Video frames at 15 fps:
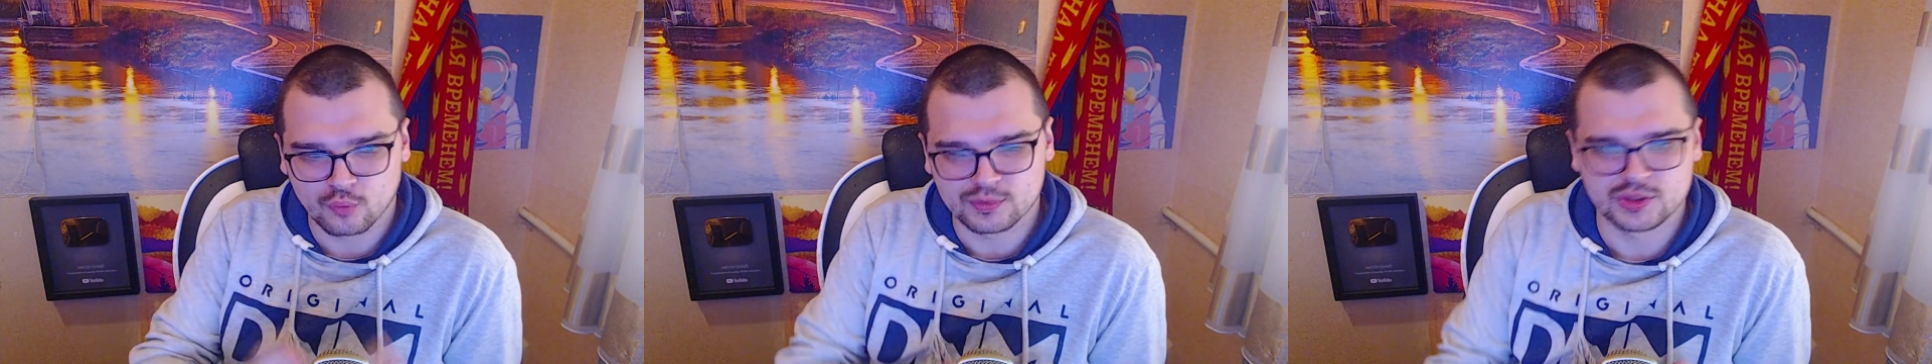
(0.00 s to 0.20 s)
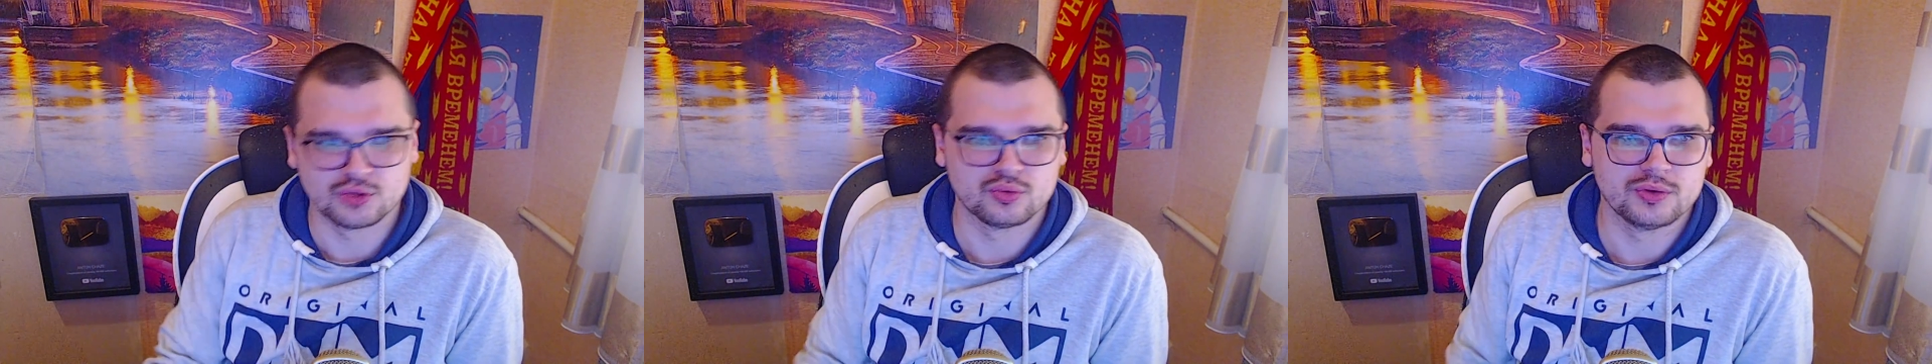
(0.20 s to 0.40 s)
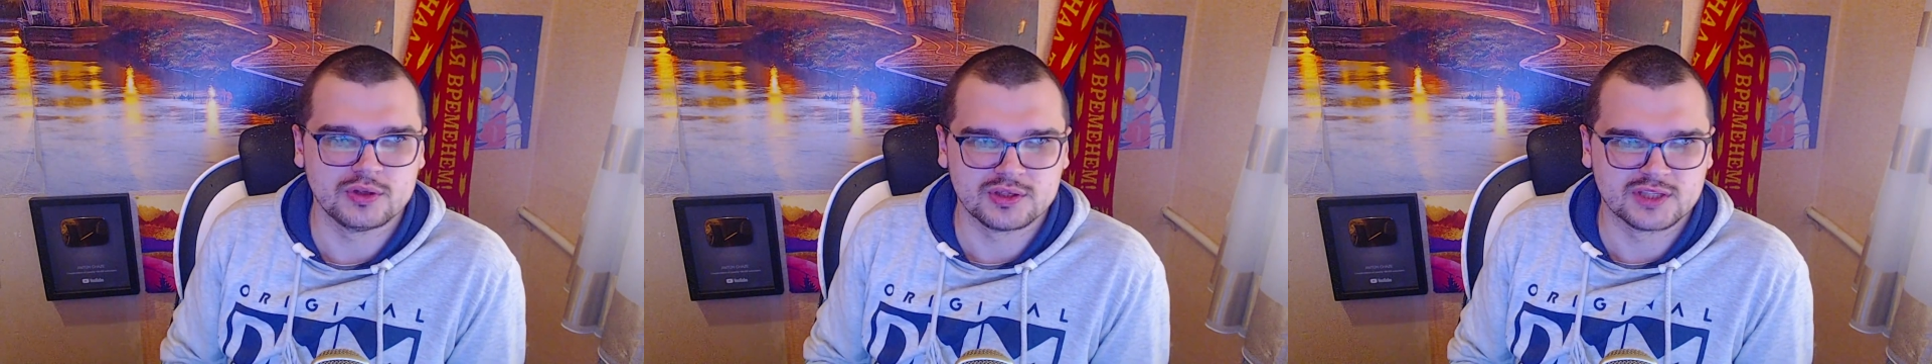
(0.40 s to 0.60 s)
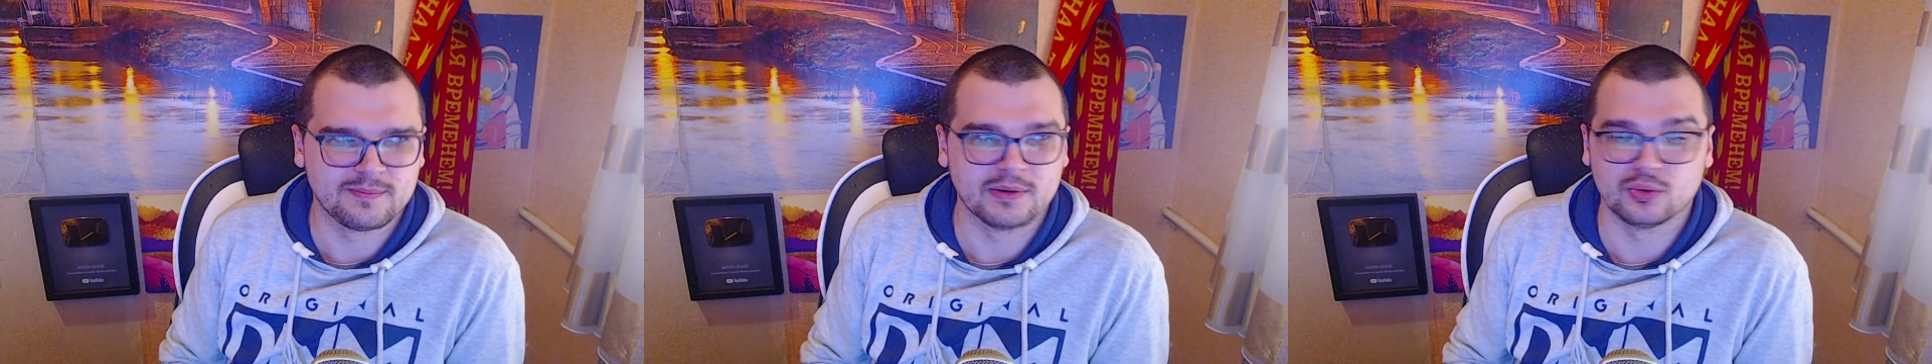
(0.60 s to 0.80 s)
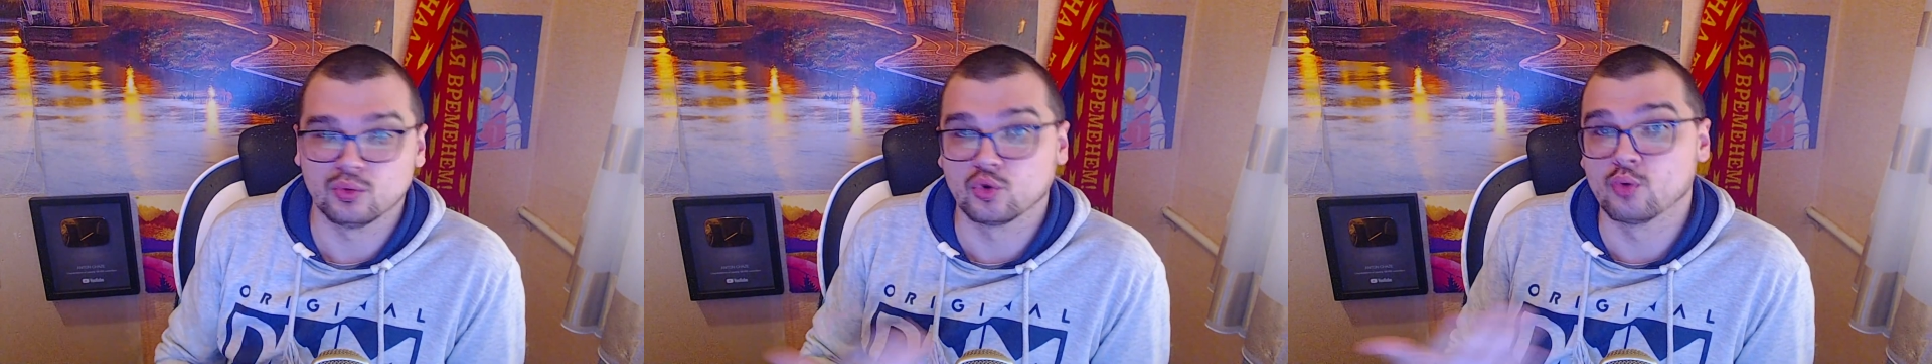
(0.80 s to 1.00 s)
сезоне
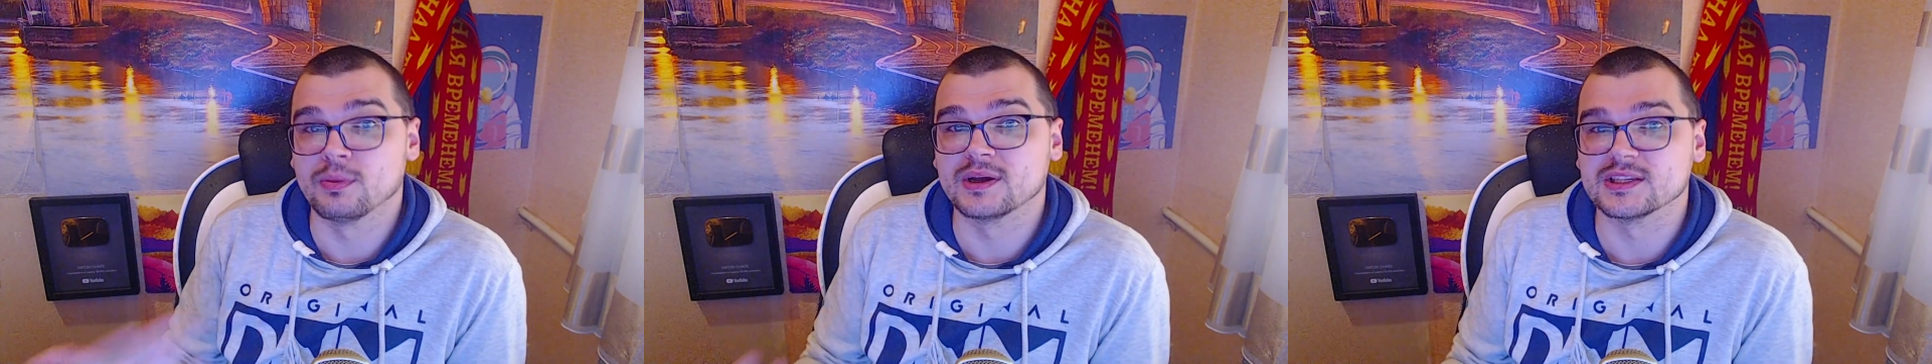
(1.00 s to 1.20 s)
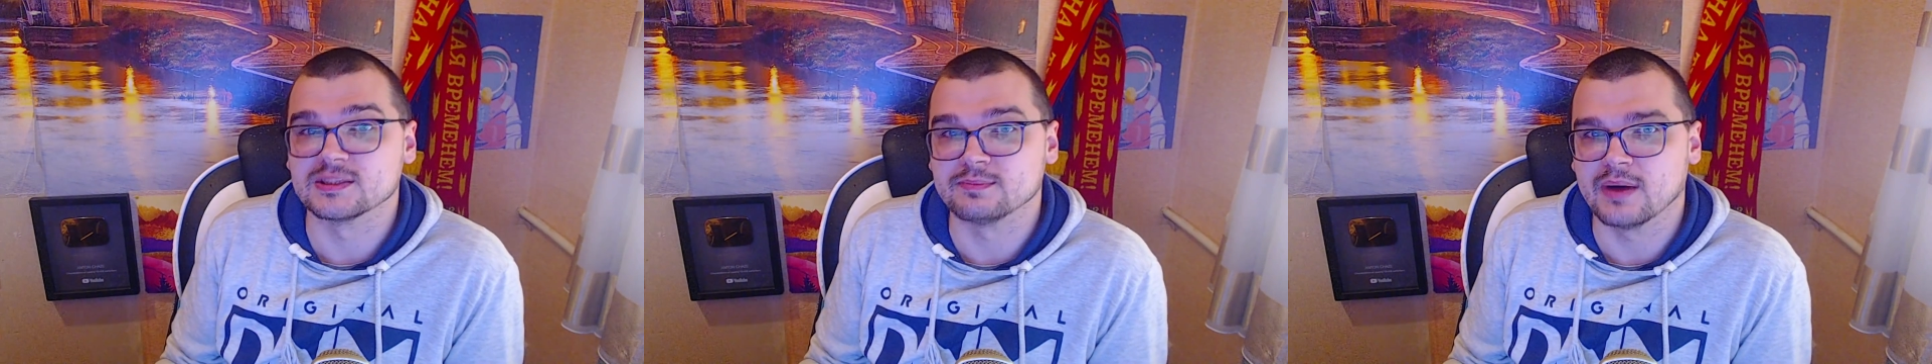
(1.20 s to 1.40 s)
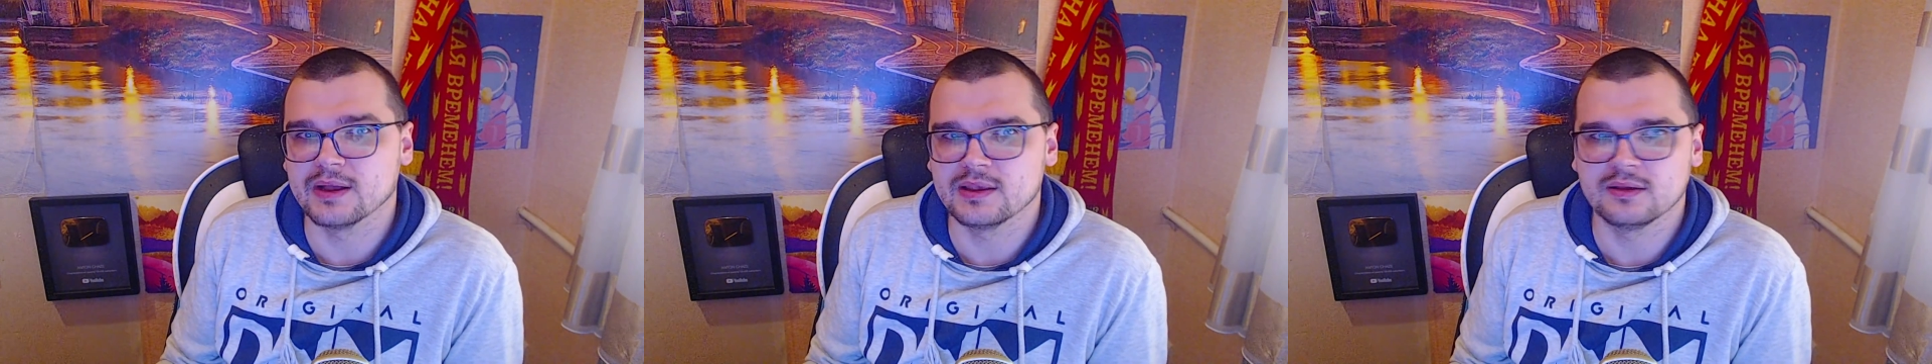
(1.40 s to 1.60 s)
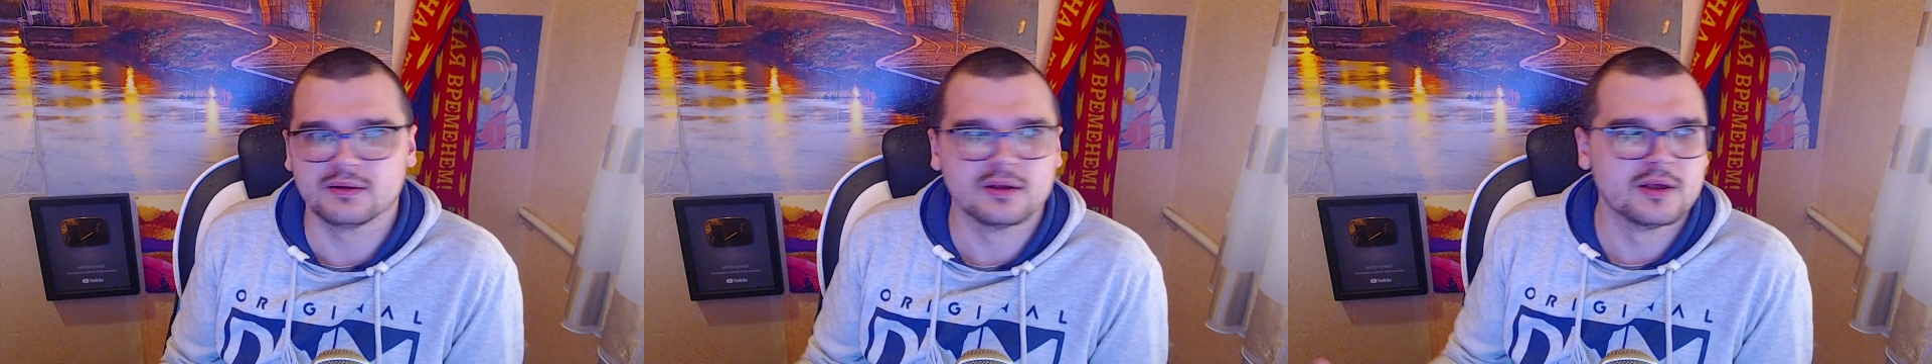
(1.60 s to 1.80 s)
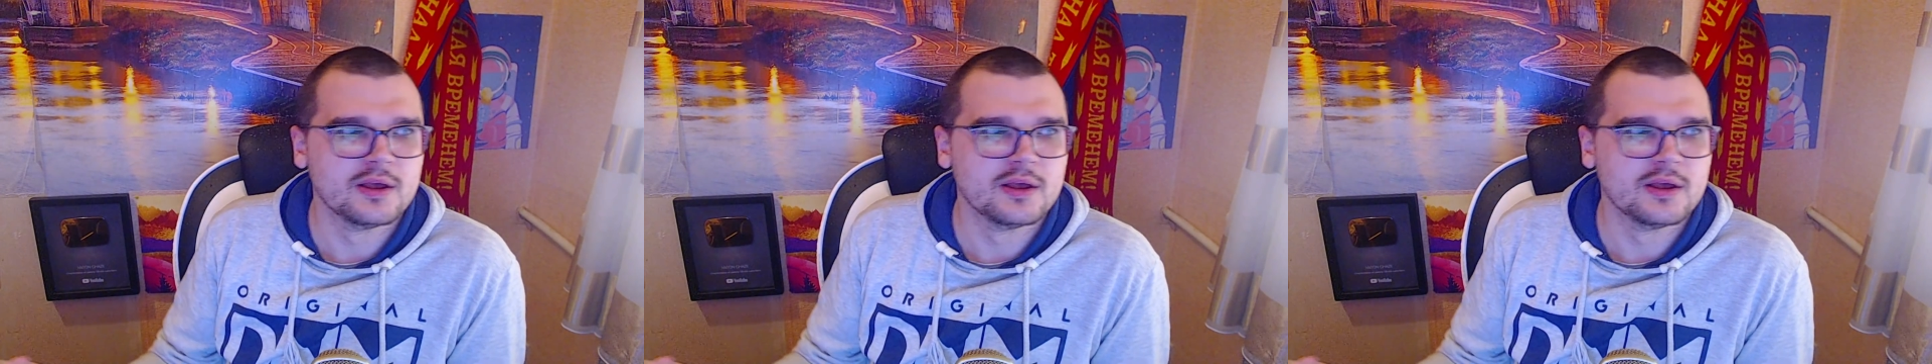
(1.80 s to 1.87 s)
цепанул Кубок Испании.